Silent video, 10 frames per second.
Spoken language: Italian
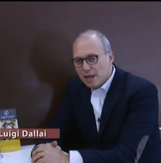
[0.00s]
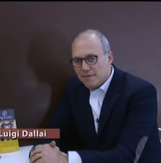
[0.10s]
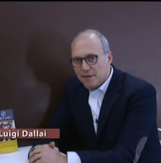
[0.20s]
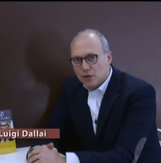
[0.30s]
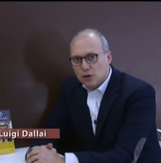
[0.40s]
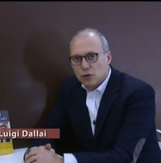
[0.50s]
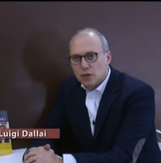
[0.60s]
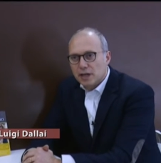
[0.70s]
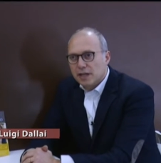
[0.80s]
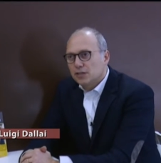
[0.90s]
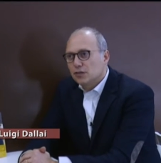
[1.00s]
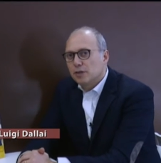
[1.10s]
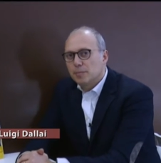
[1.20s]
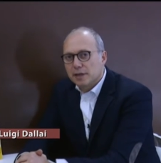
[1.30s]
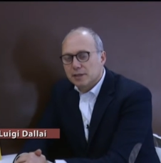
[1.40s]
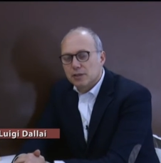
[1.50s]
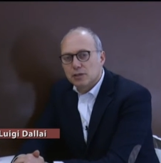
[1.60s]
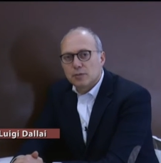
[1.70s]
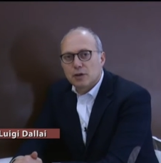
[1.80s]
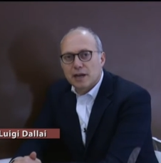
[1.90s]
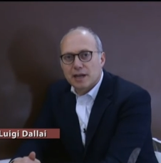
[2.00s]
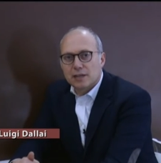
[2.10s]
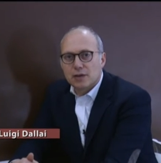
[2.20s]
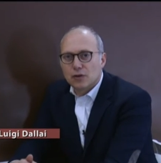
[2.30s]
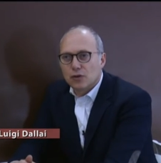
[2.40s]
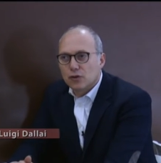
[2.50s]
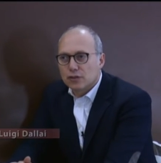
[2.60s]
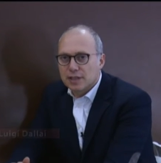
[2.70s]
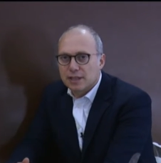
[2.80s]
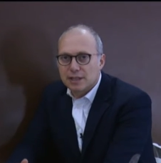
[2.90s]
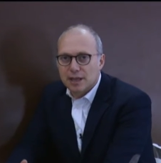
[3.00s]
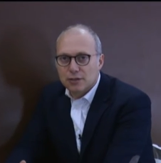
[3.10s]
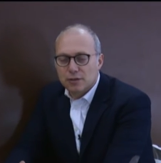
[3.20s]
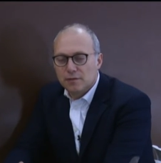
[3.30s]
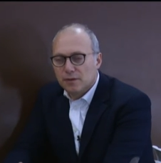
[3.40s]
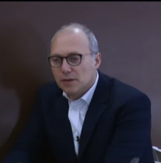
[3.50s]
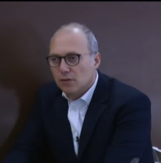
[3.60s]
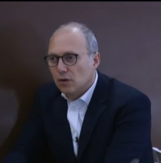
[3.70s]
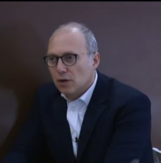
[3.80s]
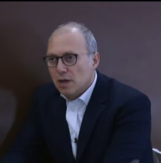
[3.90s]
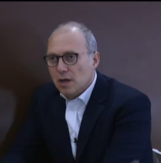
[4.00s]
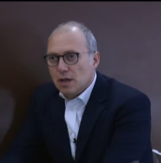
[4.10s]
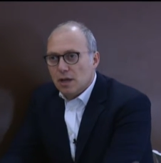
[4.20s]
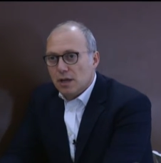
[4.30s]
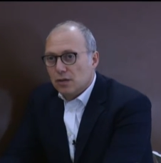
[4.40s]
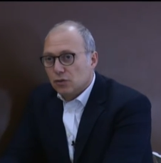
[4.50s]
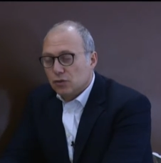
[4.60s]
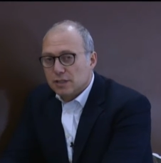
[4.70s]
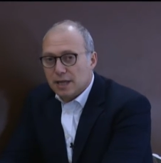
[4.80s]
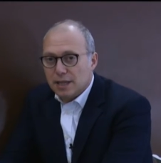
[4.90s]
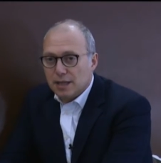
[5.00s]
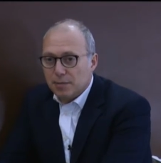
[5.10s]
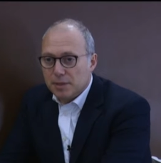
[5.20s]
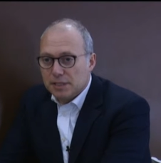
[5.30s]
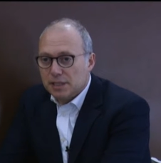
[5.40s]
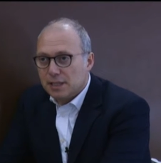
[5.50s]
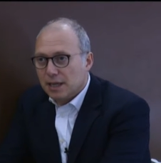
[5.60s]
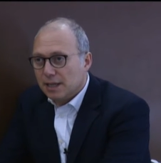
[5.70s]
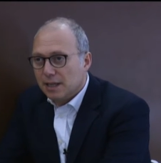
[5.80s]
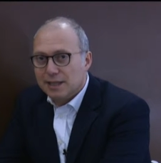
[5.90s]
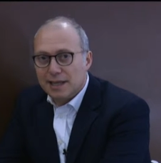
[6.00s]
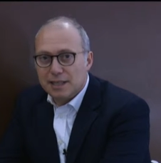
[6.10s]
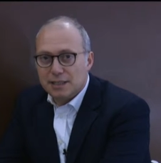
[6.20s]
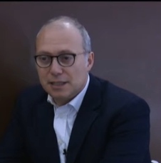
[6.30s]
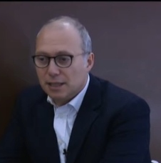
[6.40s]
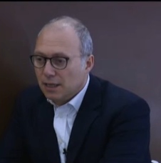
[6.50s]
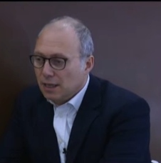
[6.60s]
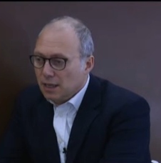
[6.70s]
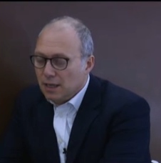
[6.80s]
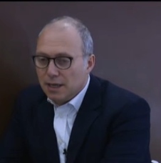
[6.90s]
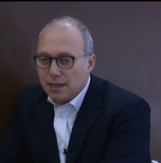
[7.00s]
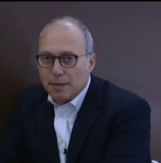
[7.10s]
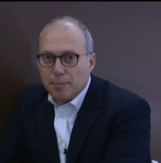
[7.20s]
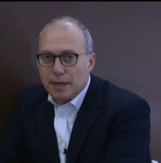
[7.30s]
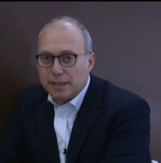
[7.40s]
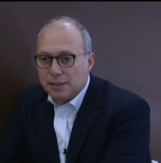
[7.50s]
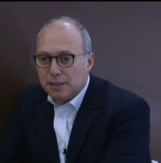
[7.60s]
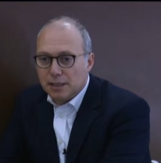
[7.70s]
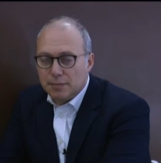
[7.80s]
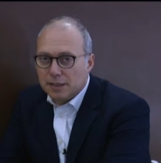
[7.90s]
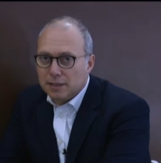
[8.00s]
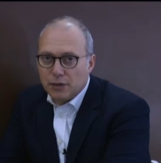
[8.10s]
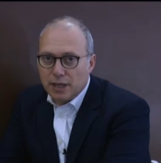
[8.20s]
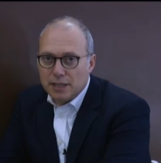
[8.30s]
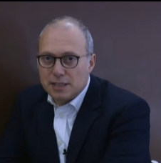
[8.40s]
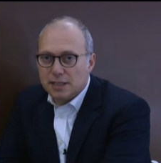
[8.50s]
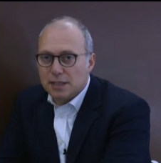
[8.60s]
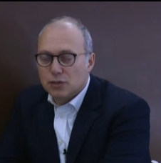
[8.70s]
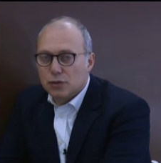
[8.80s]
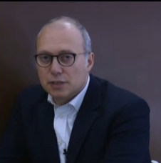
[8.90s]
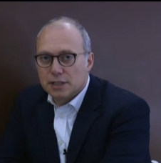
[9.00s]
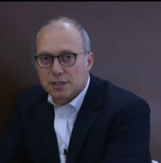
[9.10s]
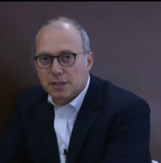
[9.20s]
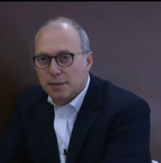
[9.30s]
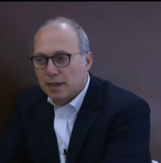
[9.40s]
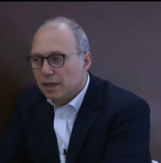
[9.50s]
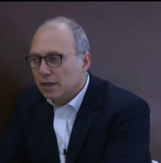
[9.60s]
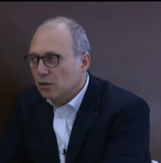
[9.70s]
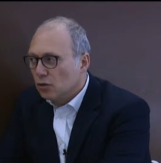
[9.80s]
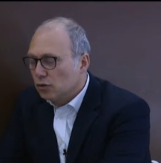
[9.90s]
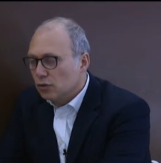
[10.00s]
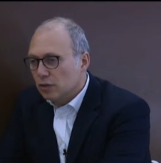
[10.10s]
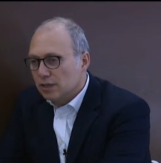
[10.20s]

È vero il congresso del Partito Democratico sta entrando nel vivo, eh, sono state presentate le tesi eh, da parte di Matteo Renzi la scorsa settimana a Lingotto, è